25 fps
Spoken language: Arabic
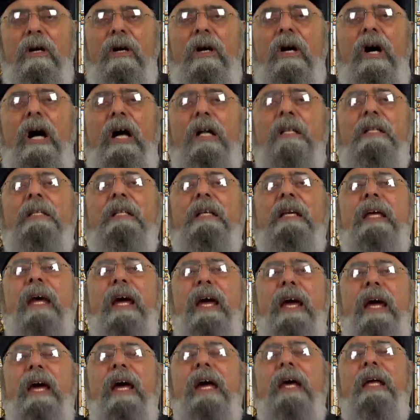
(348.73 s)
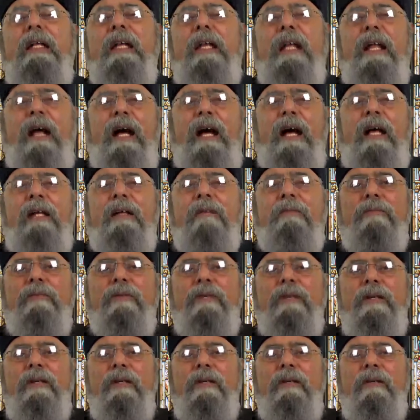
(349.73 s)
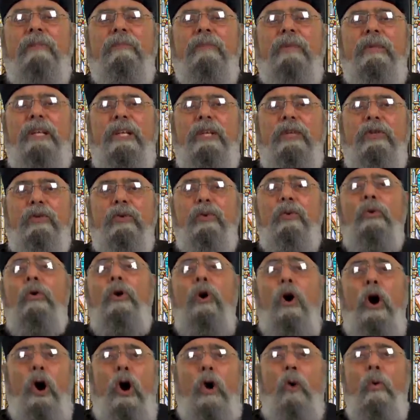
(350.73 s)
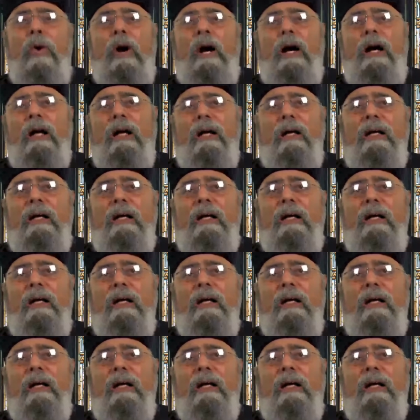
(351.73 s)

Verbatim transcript: قد جاء إلى العالم مين النور؟ هو